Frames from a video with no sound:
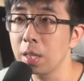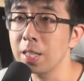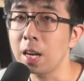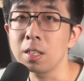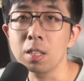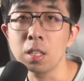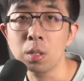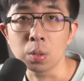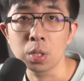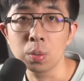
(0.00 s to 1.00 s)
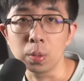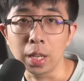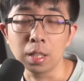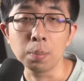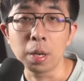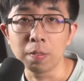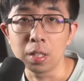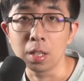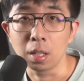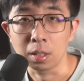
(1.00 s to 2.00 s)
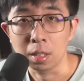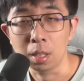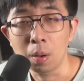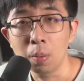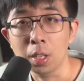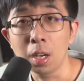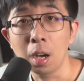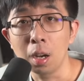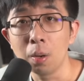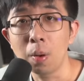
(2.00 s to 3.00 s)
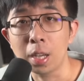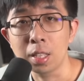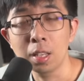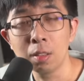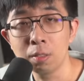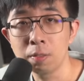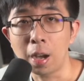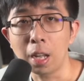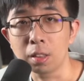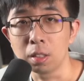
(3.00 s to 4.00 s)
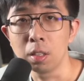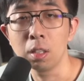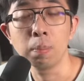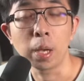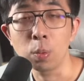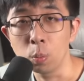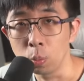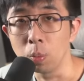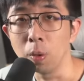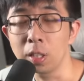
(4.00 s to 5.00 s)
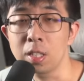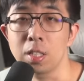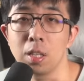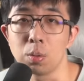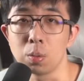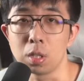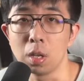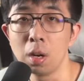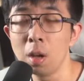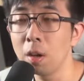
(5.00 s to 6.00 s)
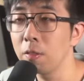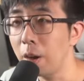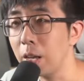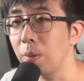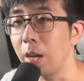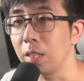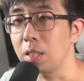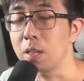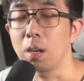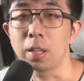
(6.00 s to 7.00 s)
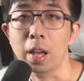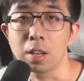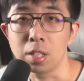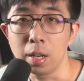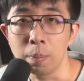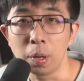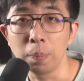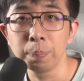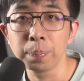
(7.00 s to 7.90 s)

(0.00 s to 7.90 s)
代杂志一九四五年的一篇文章提到过一个横跨英法德日美五国的企业组织，翻译过来呢叫太阳神联盟。